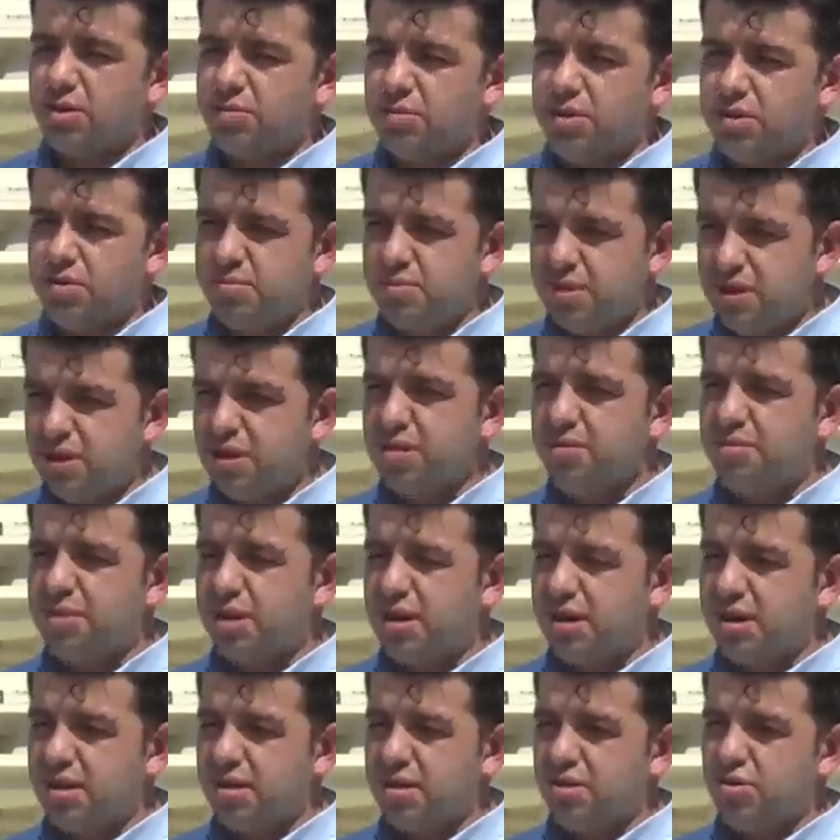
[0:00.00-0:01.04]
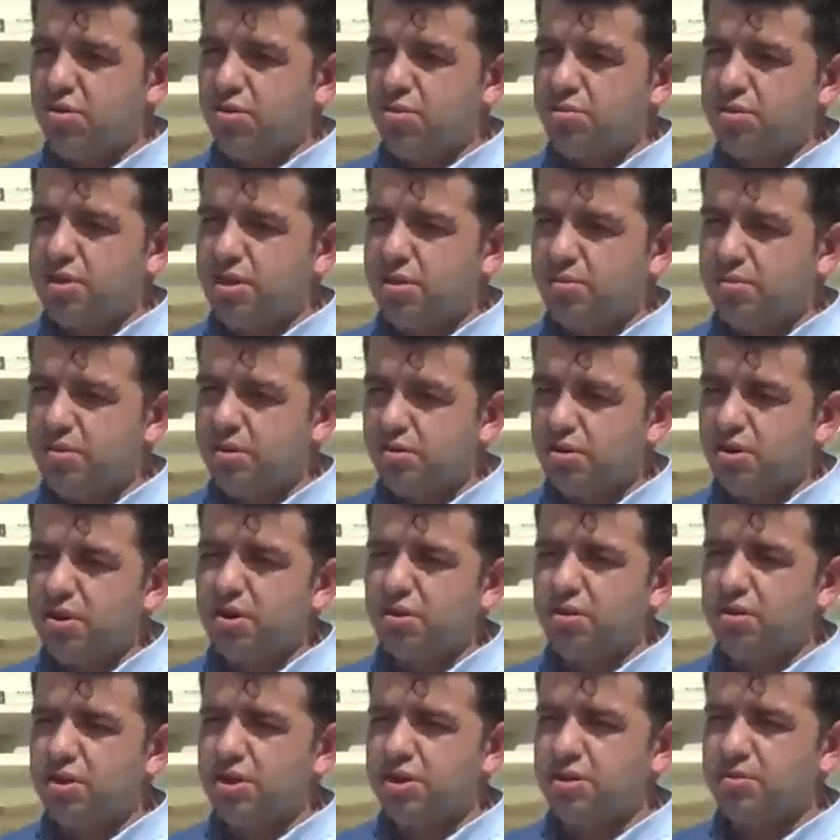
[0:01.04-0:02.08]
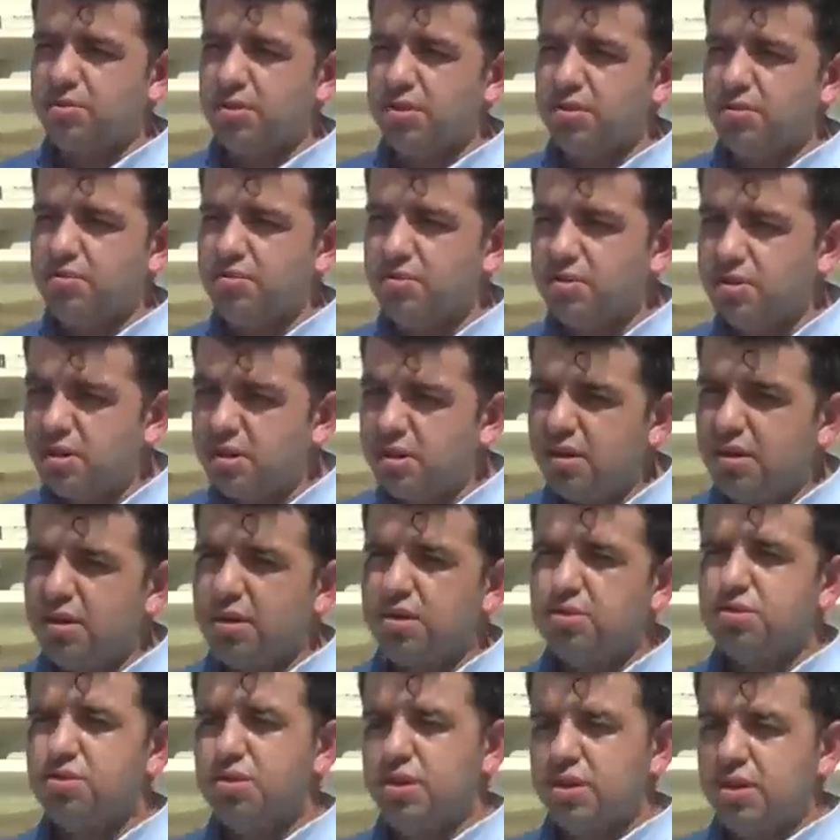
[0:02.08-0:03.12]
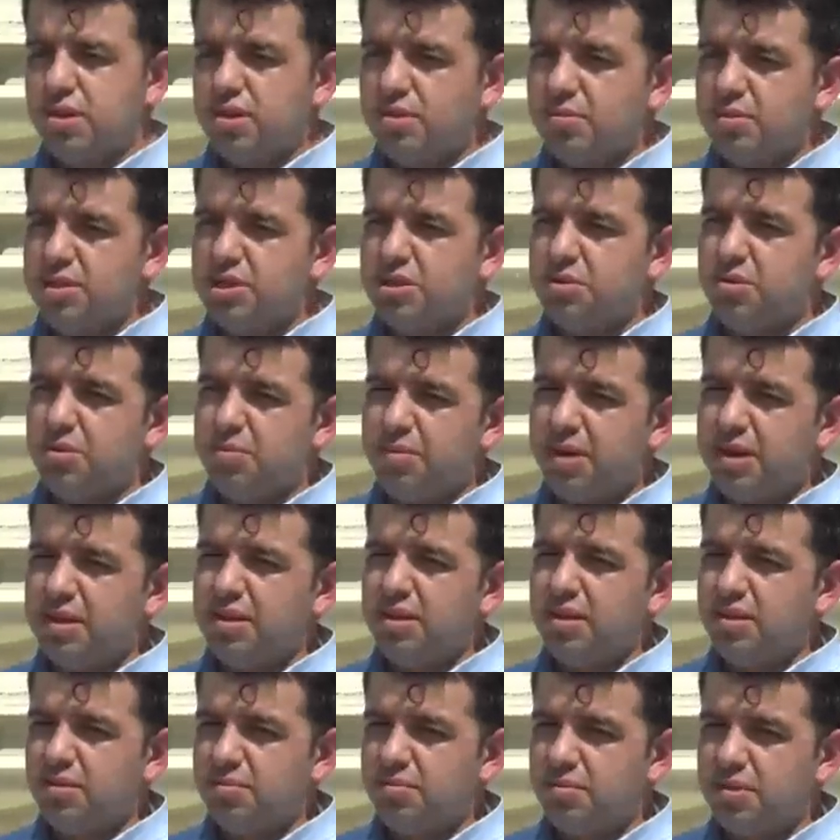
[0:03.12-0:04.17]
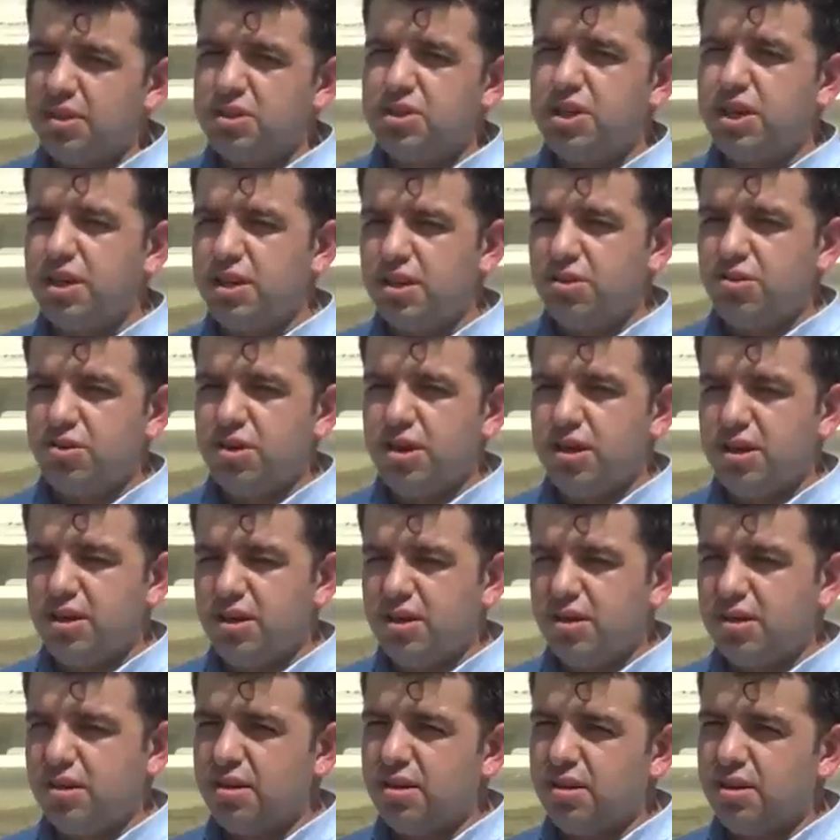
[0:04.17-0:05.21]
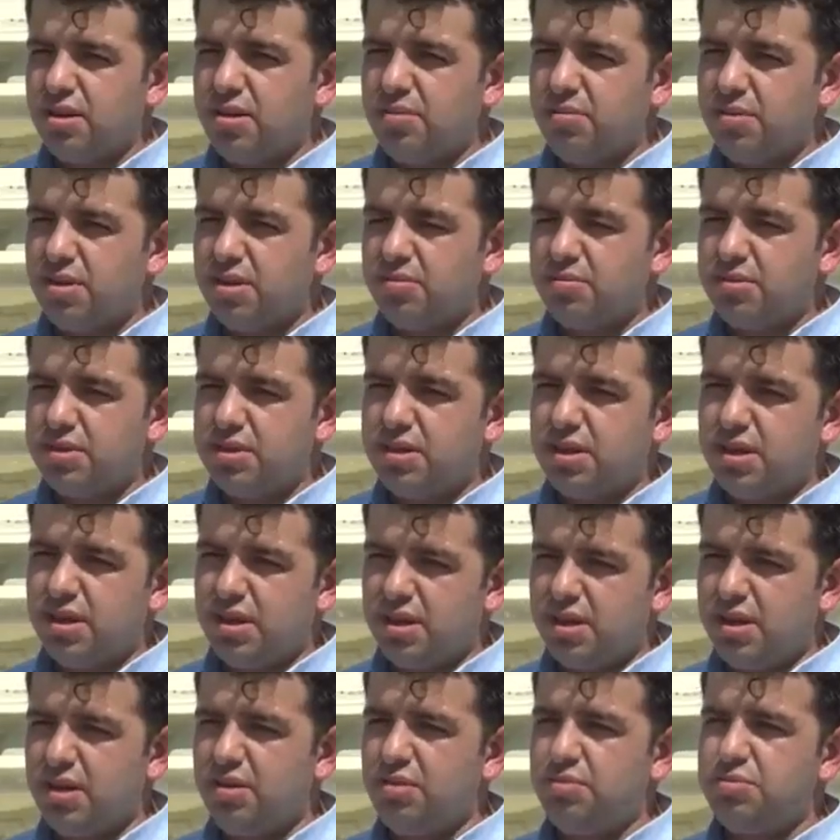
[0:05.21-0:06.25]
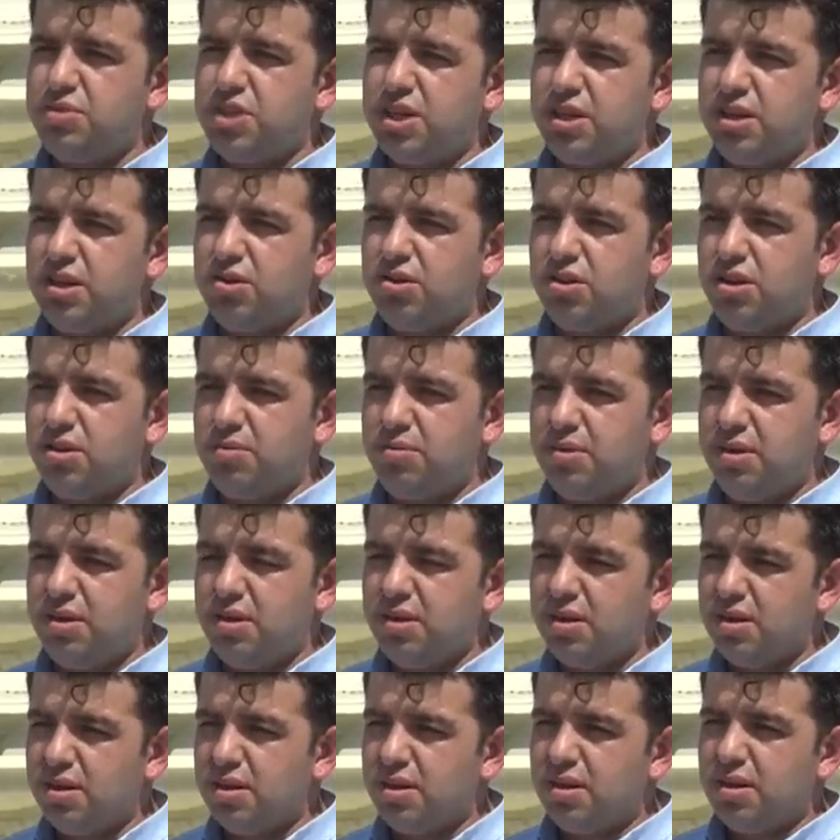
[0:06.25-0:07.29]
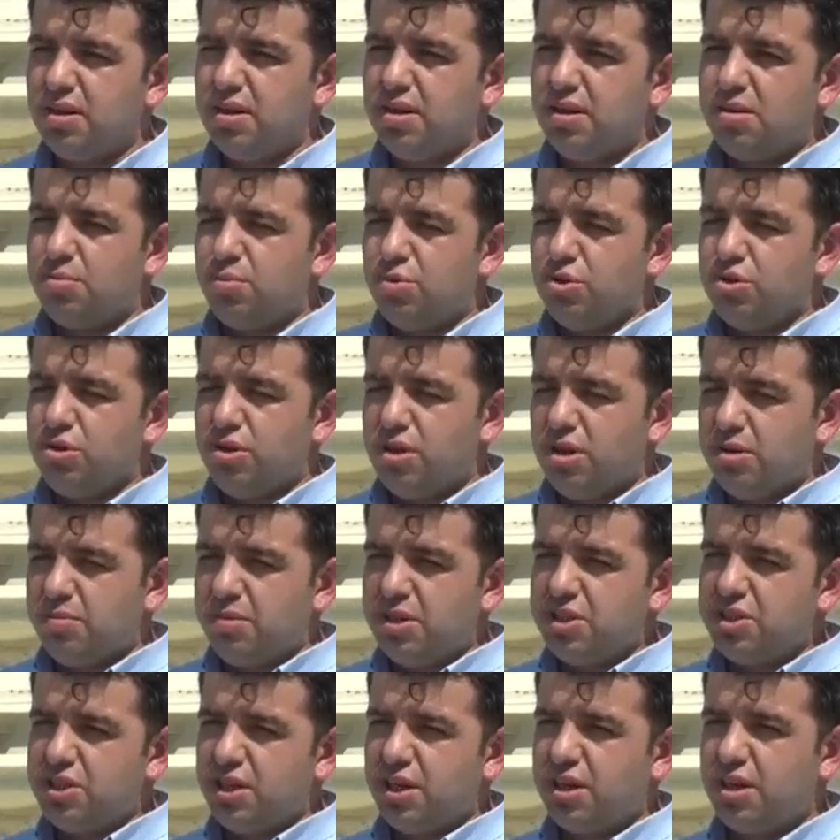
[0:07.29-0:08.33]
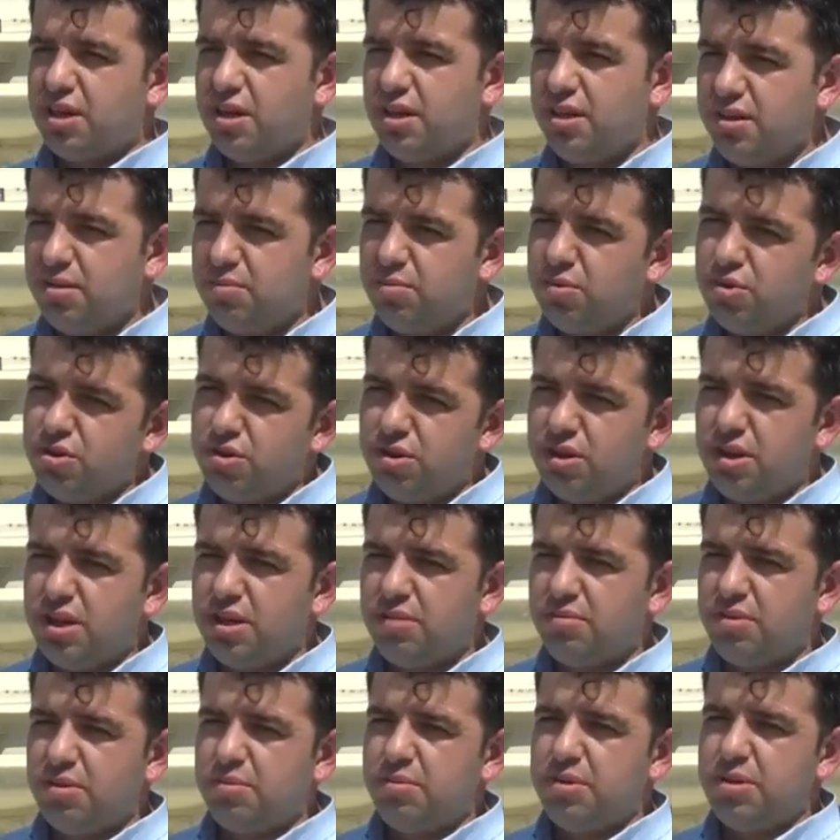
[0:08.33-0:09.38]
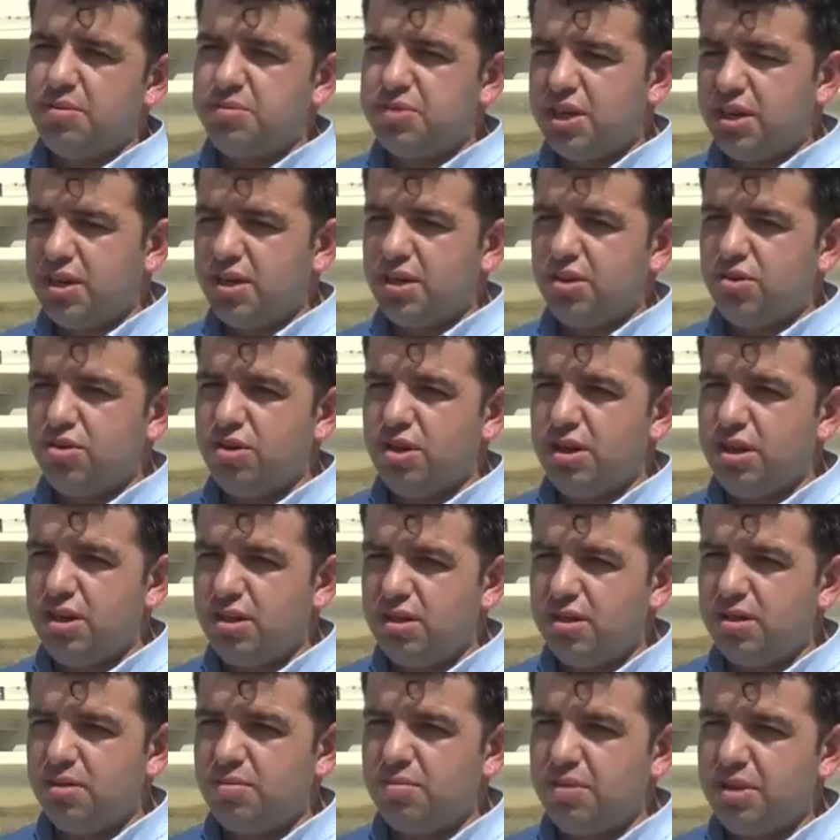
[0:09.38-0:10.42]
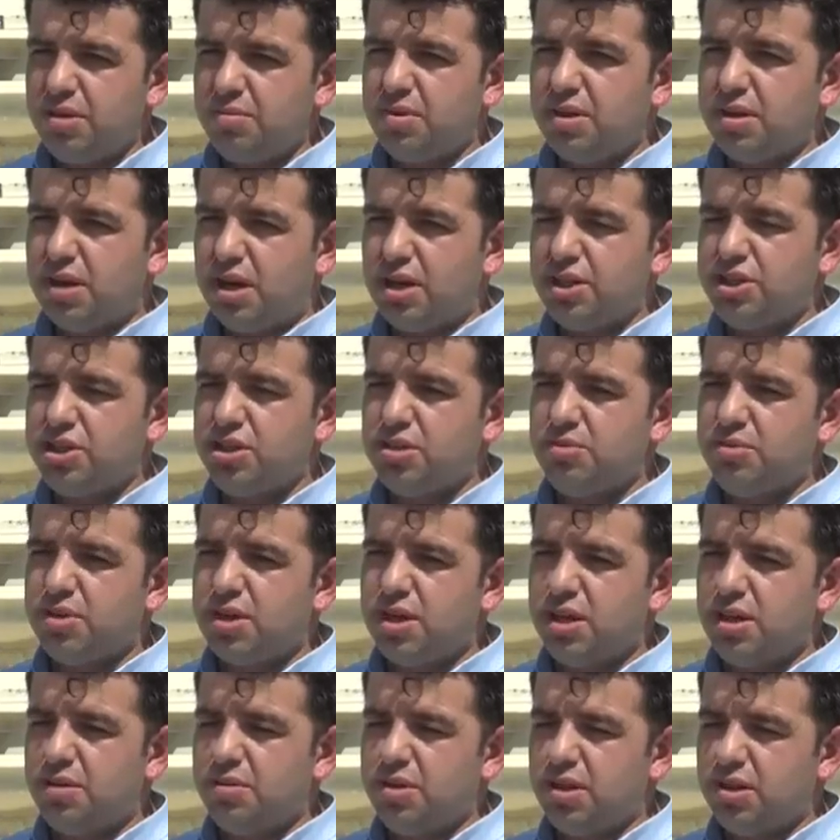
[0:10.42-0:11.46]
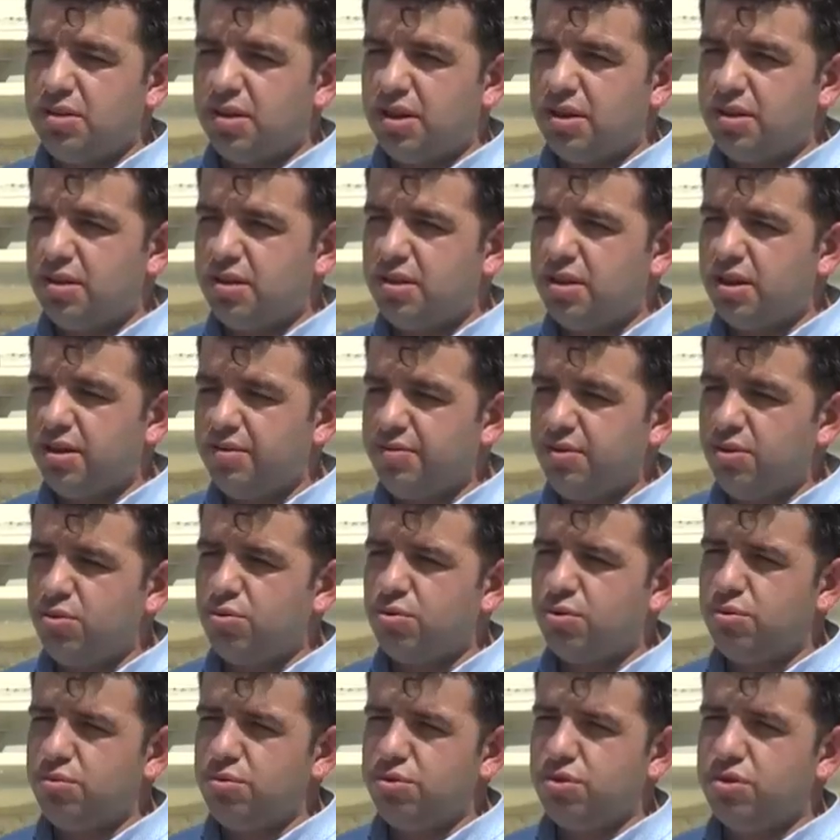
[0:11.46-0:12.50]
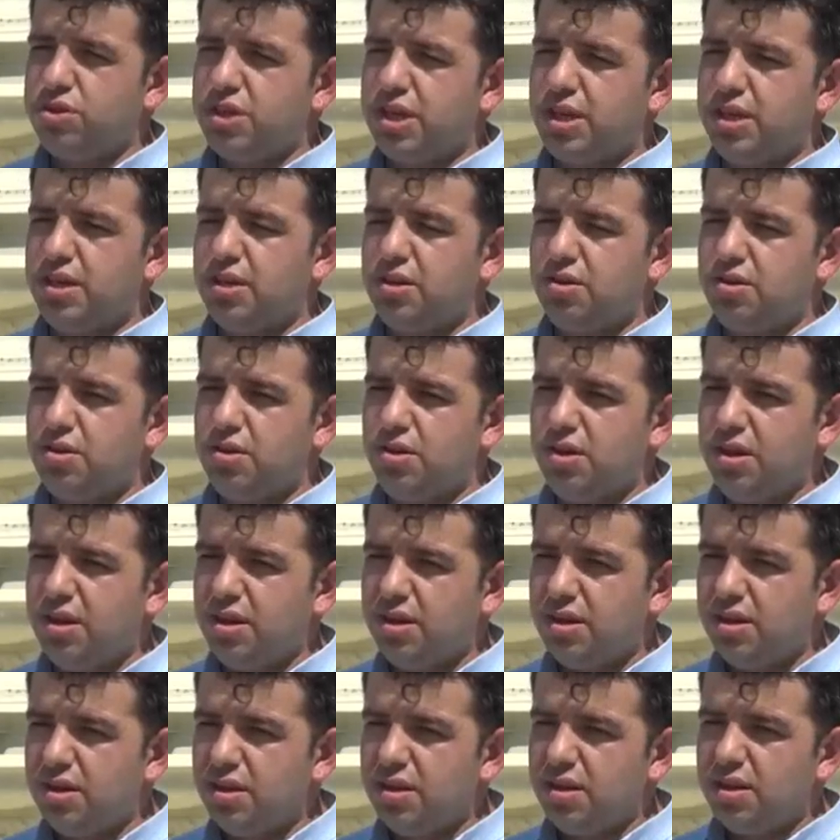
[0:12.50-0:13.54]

amirimle aradım Alaaddin komiserimizi. Ona da ulaşamadım. Sonra dedim işime ben dedim bir Çengelköy'e gideyim dedim işte evim Çengelköy'e bir motorla 5 dakikaydı. Motorla hemen binip Çengelköy'e gittiğimde aşırı bir kalabalık vardı. Trafik durmuştu Çengelköy'de.